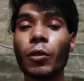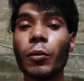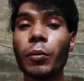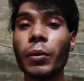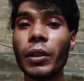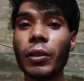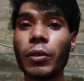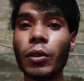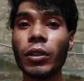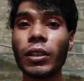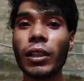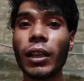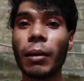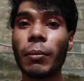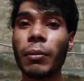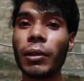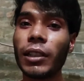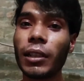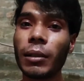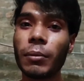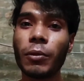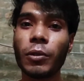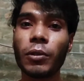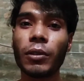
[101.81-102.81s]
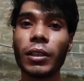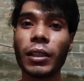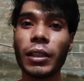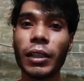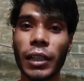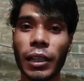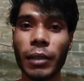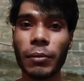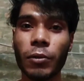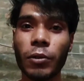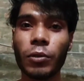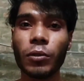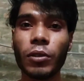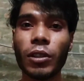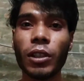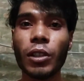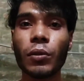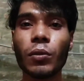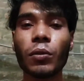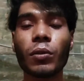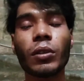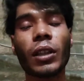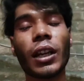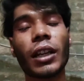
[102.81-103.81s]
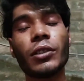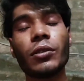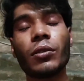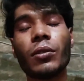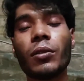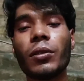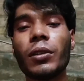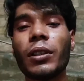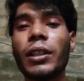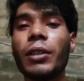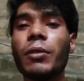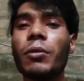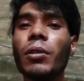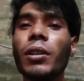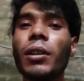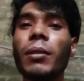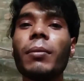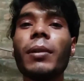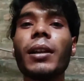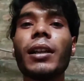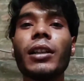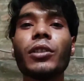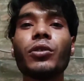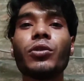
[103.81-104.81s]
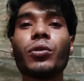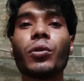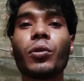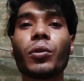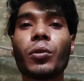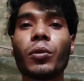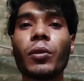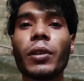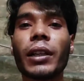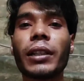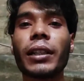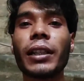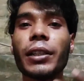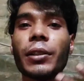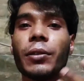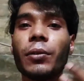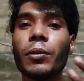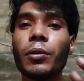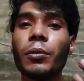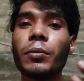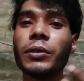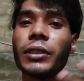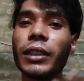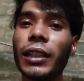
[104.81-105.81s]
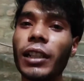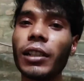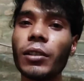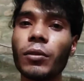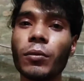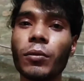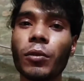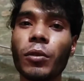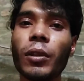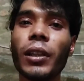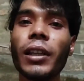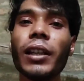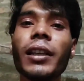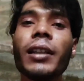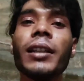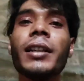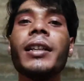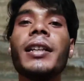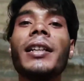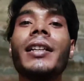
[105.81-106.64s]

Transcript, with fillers: অভিজ্ঞতা আমাদের মধ্যে নেই বন্ধুরা তো তাই জন্য কী করলাম না একটা ছোট্ট একটা ইউটিউব চ্যানেল খুলে